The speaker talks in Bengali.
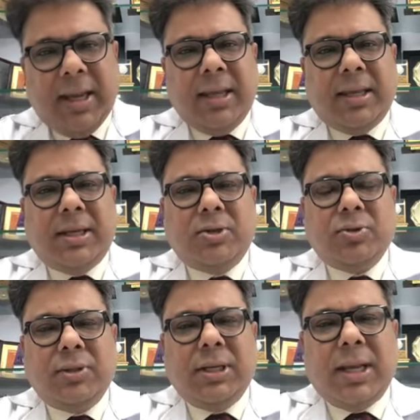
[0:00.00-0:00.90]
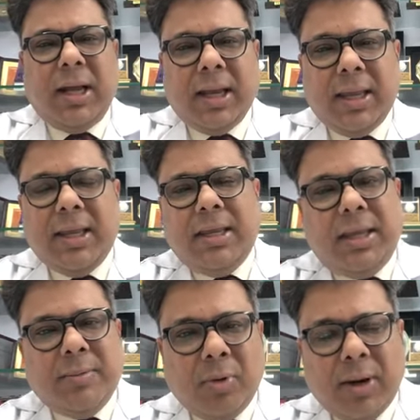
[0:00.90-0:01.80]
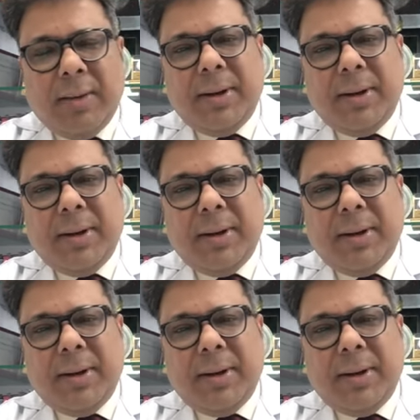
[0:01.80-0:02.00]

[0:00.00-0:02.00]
এই কিছুদিন আগেই ইবোলা